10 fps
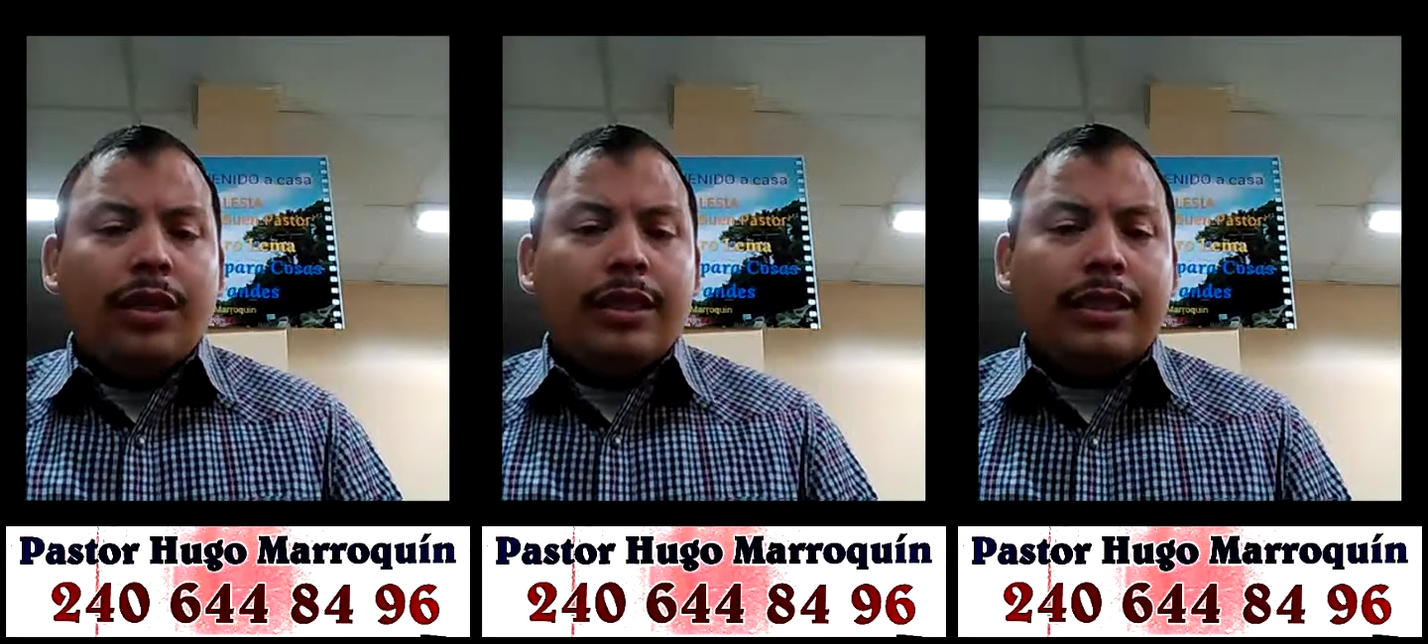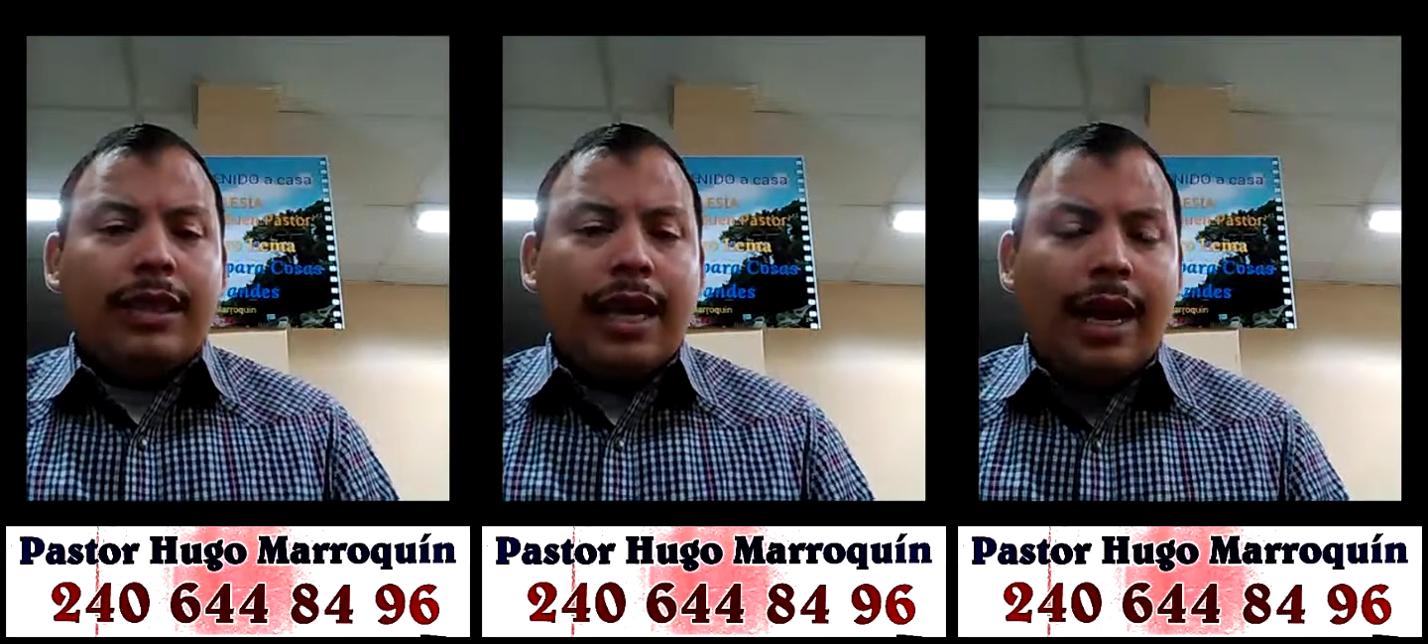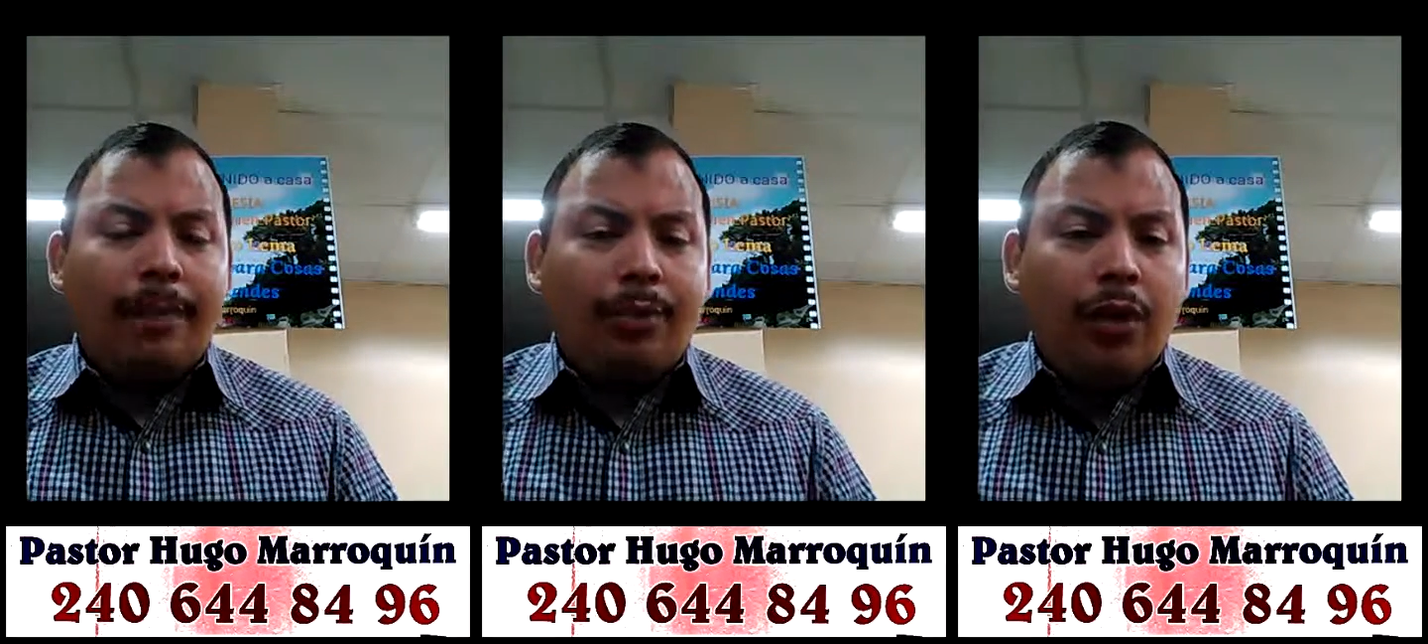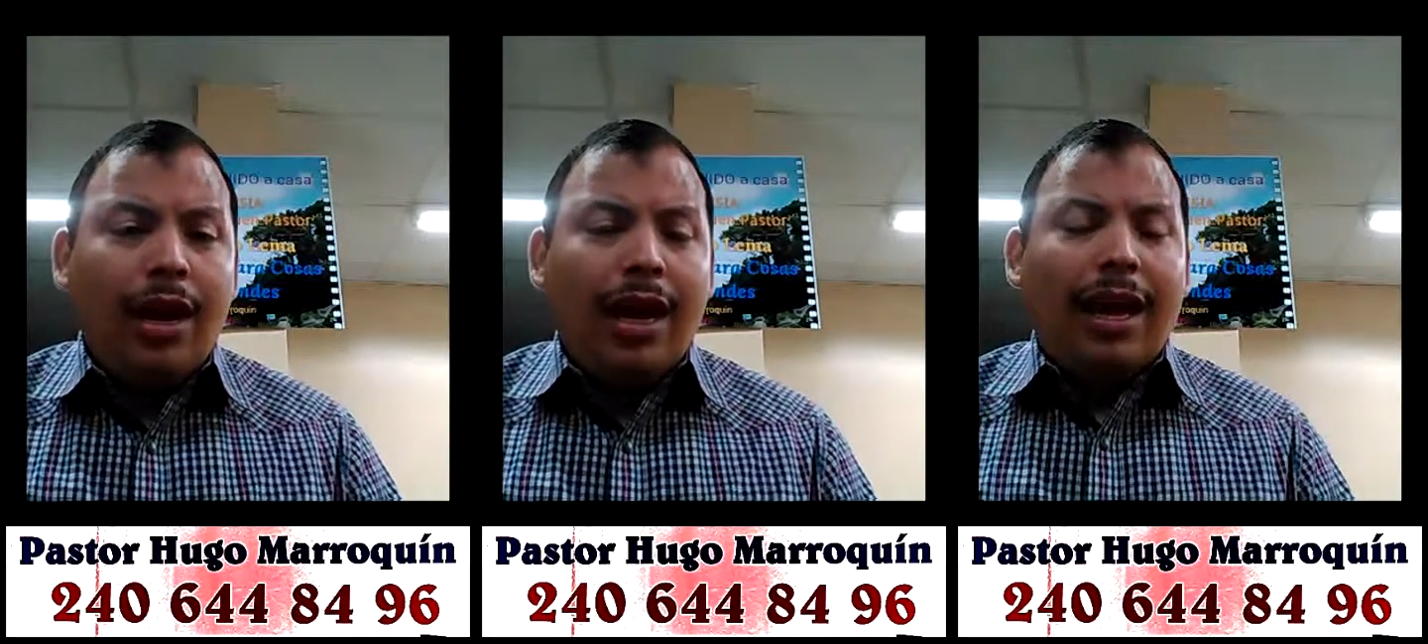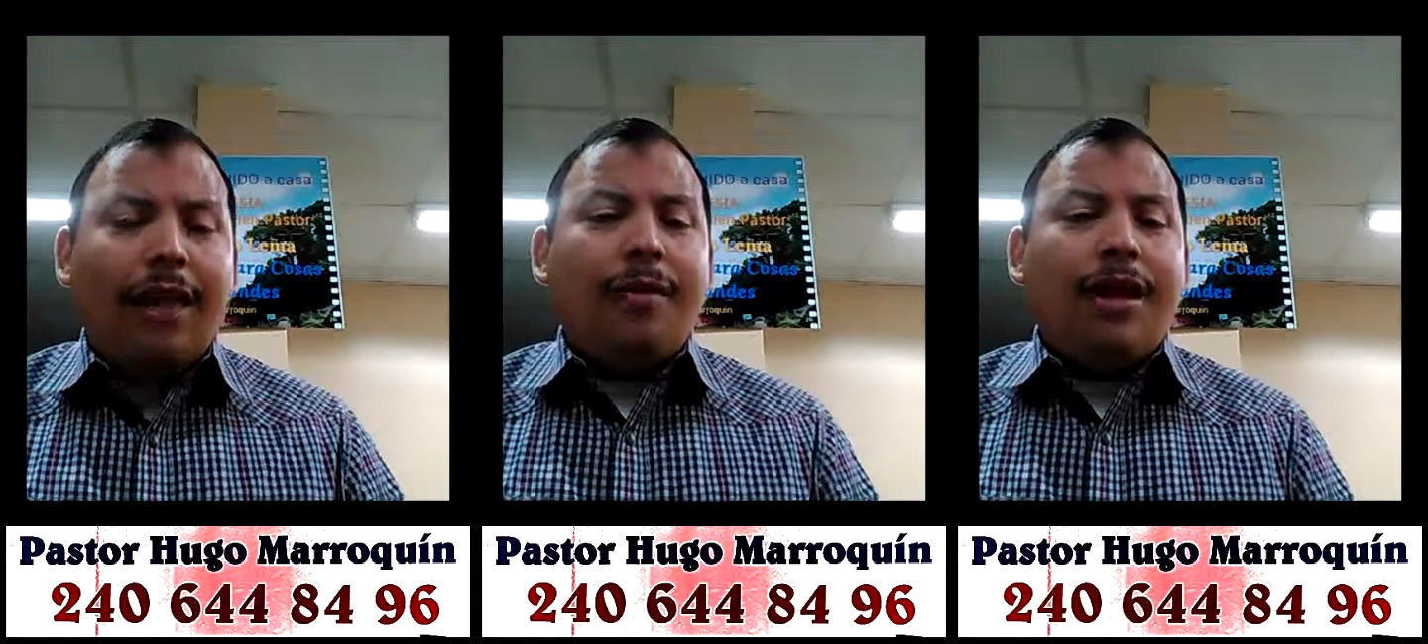se pone
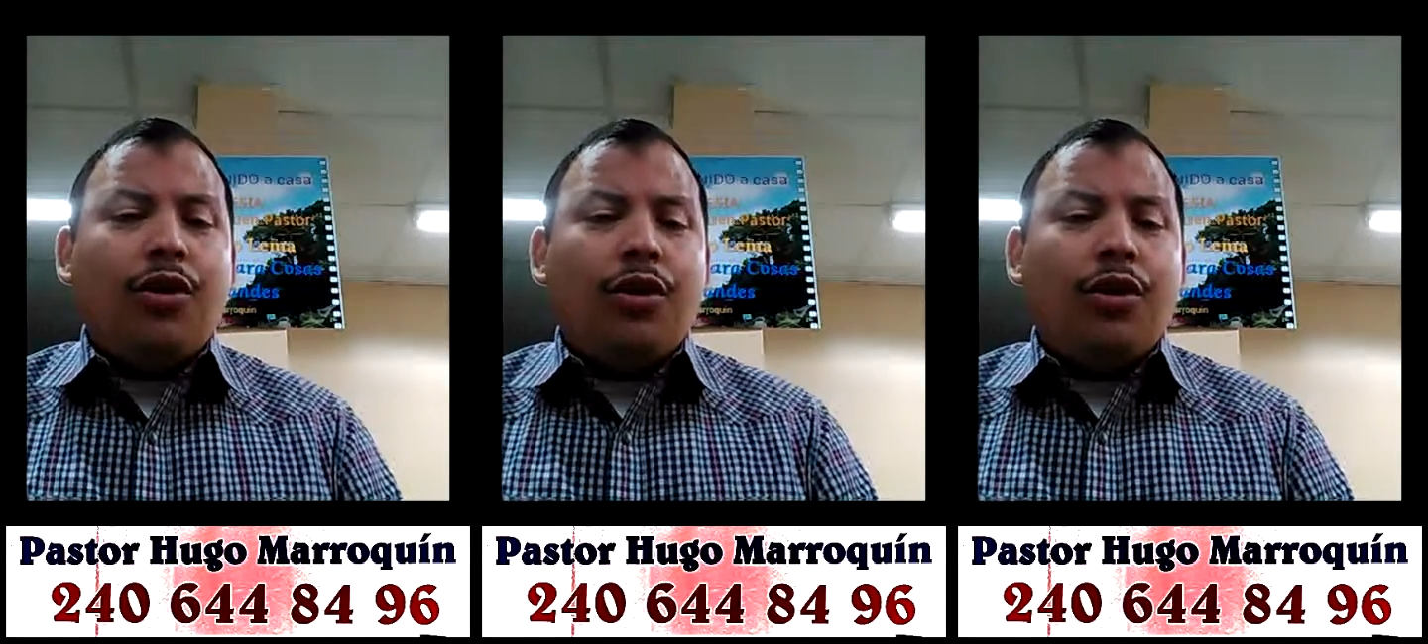en medio